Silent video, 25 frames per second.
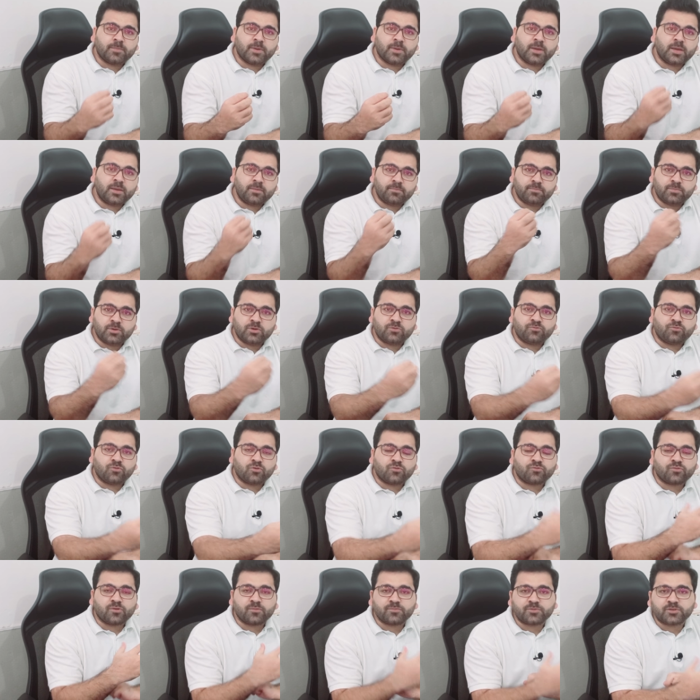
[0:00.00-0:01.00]
मैं बिग
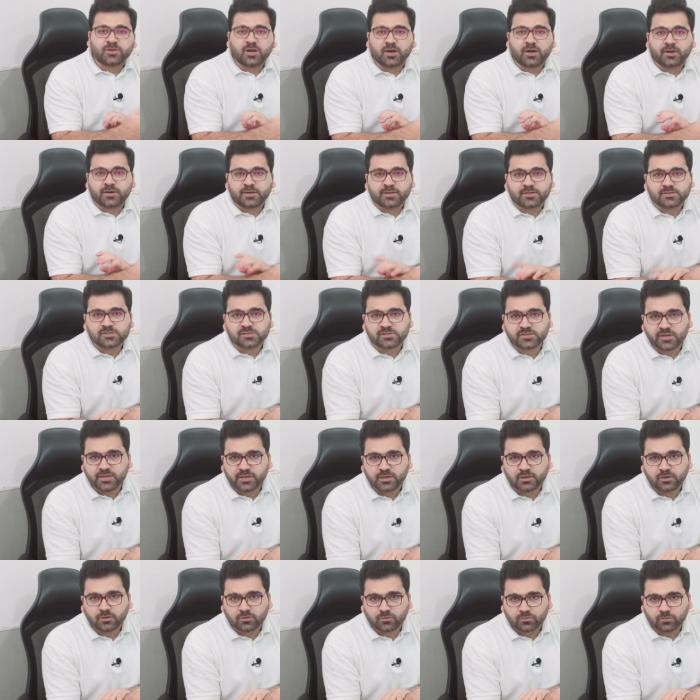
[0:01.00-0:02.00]
फोर फॉर्म से आर्टिकल्स
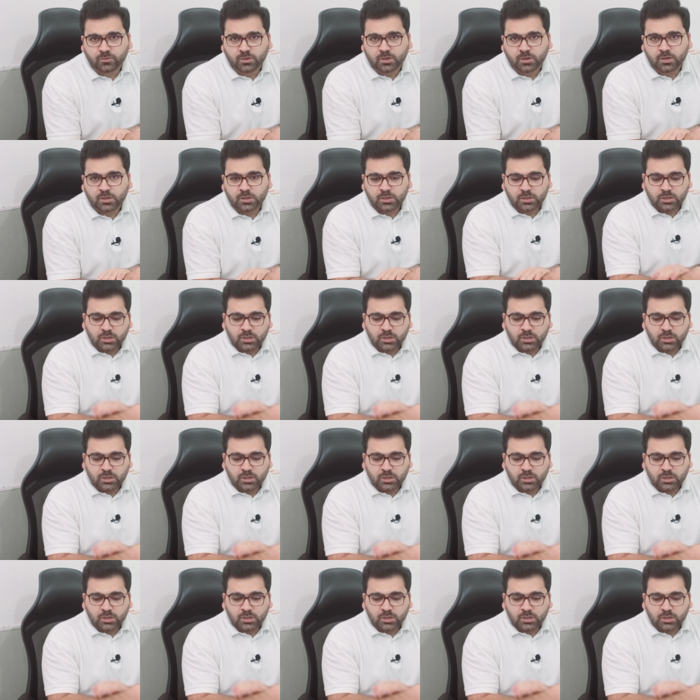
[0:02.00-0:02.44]
नहीं करूँगा